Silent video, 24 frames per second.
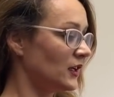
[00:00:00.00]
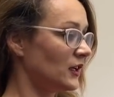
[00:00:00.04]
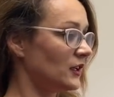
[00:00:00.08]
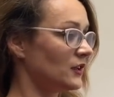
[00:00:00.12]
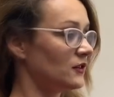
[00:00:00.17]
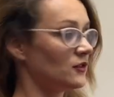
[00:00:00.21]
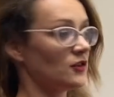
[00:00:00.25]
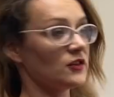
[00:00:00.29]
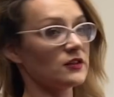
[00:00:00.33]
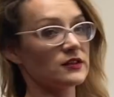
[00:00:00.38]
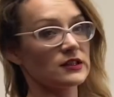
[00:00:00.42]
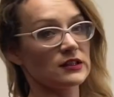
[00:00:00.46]

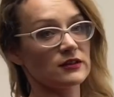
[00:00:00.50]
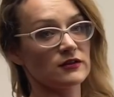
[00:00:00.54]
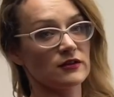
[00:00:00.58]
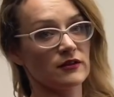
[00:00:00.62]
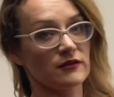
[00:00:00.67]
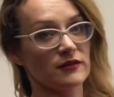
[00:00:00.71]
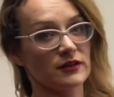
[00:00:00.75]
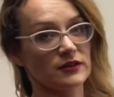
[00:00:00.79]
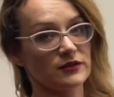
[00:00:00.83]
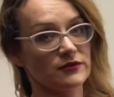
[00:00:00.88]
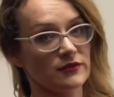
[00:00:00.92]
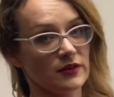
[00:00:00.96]
i
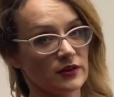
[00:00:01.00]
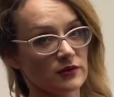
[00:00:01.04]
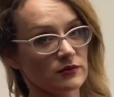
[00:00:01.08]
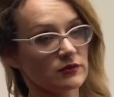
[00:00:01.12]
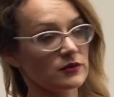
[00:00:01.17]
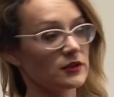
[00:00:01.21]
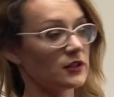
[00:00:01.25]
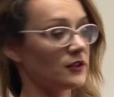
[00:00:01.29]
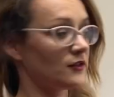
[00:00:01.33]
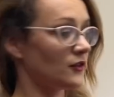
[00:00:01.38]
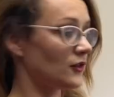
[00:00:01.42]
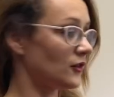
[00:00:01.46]
dostosować
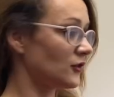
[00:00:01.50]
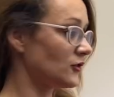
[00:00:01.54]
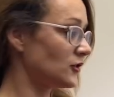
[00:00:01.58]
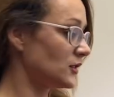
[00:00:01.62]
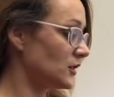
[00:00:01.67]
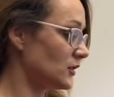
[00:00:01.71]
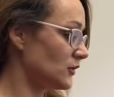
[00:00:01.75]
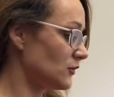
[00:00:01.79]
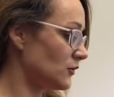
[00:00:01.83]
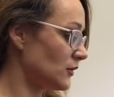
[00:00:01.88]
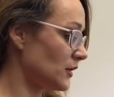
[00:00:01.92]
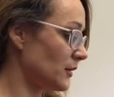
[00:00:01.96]
warunki do
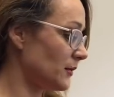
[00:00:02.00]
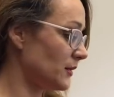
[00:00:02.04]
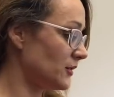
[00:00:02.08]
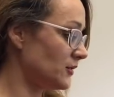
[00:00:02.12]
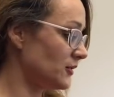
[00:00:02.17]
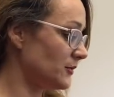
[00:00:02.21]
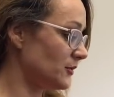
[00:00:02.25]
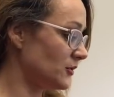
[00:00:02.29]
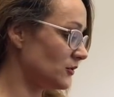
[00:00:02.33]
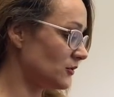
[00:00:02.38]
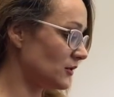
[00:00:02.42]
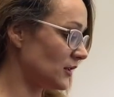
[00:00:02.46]
roślin, które
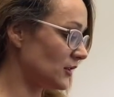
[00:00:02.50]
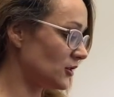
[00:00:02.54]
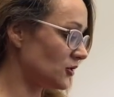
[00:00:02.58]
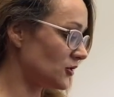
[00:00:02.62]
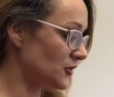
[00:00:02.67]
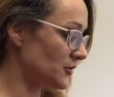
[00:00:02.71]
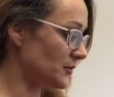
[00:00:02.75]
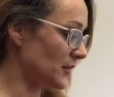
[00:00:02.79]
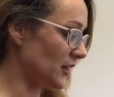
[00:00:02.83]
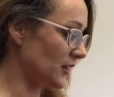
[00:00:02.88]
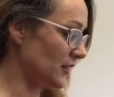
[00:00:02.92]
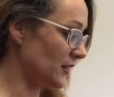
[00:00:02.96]
będziemy tutaj
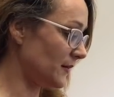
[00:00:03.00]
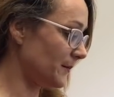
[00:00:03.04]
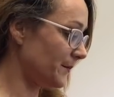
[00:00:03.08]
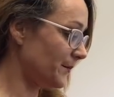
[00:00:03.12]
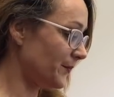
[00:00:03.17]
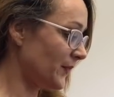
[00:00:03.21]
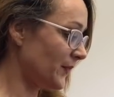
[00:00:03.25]
trzymali.